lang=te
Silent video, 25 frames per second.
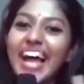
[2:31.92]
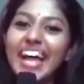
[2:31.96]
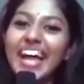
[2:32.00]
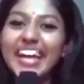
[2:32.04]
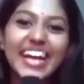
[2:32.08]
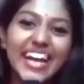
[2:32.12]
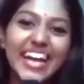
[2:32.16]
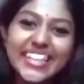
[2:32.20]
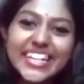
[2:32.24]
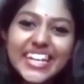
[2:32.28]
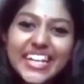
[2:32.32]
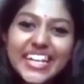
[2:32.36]

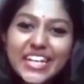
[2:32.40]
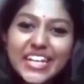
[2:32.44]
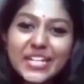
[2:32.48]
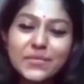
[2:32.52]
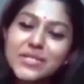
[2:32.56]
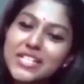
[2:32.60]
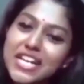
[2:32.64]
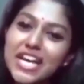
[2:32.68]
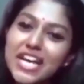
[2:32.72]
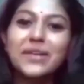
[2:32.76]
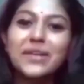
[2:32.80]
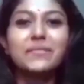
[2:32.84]
హాయ్
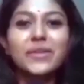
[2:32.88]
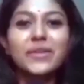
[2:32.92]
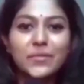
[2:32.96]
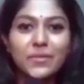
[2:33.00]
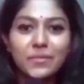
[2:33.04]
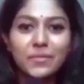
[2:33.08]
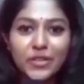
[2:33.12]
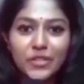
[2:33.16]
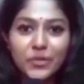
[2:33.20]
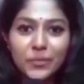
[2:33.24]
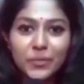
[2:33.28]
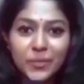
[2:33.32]
అందరికి
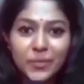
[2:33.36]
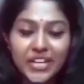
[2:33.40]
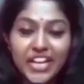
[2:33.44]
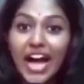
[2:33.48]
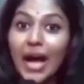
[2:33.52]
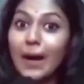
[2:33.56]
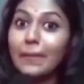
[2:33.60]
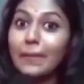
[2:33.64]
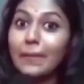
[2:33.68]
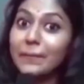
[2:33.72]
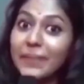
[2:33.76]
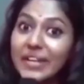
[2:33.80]
నమస్కారం నేను మీ
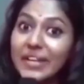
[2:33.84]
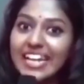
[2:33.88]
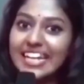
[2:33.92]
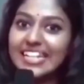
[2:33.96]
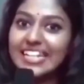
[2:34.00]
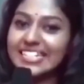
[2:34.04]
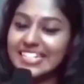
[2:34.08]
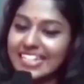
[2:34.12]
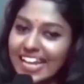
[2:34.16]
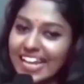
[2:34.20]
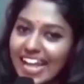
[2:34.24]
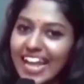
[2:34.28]
మధుప్రియ
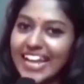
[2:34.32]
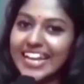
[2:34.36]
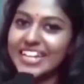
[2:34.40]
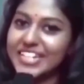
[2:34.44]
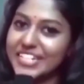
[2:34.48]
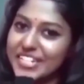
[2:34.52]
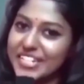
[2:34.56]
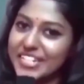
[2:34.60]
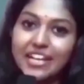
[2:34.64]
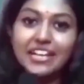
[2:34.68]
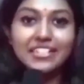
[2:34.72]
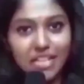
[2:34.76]
ప్లీజ్
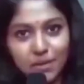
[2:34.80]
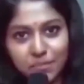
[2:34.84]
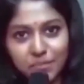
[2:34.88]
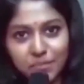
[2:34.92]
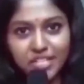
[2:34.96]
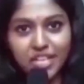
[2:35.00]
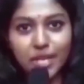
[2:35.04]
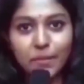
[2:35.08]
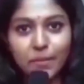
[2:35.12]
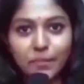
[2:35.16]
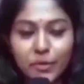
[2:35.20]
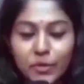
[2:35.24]
లైక్
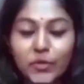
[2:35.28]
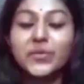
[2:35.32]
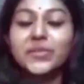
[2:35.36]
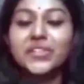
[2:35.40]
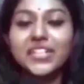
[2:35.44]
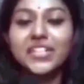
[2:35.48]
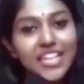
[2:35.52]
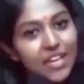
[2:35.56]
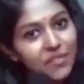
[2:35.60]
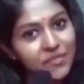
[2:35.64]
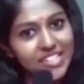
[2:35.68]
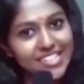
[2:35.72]
షేర్
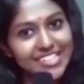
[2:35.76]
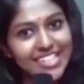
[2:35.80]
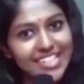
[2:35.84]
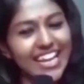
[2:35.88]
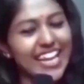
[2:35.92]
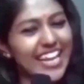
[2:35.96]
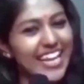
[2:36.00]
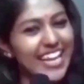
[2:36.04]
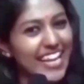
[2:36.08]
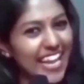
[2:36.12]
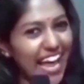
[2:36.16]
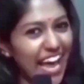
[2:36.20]
సబ్స్క్రైబ్ టు
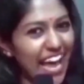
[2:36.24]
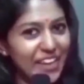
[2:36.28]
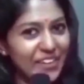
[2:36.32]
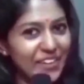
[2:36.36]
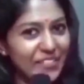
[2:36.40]
టీఎఫ్సీసీ